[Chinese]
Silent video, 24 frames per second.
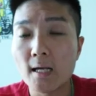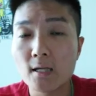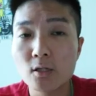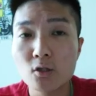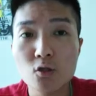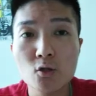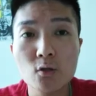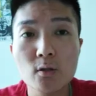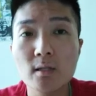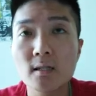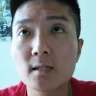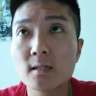
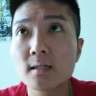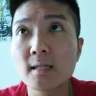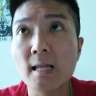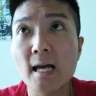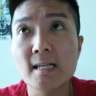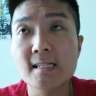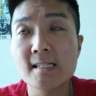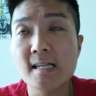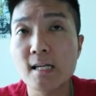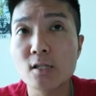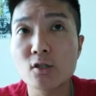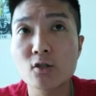去跟大
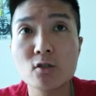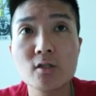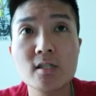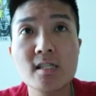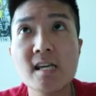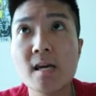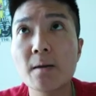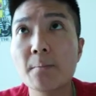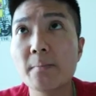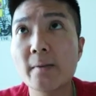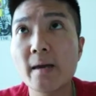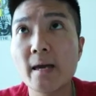家去
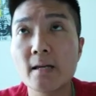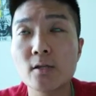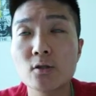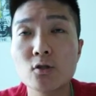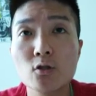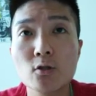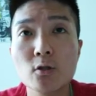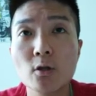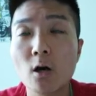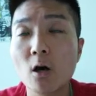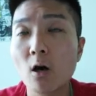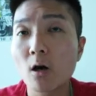见面、
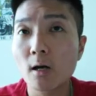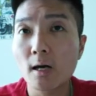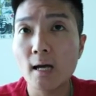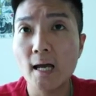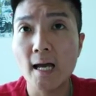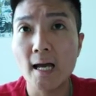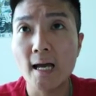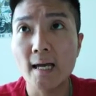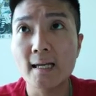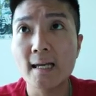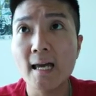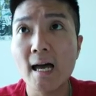去
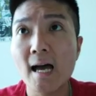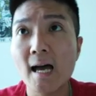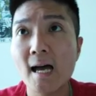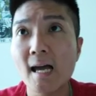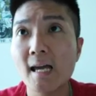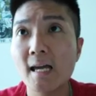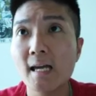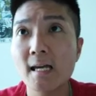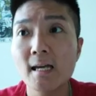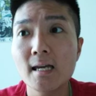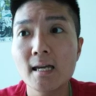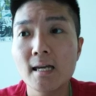呃
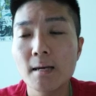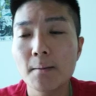开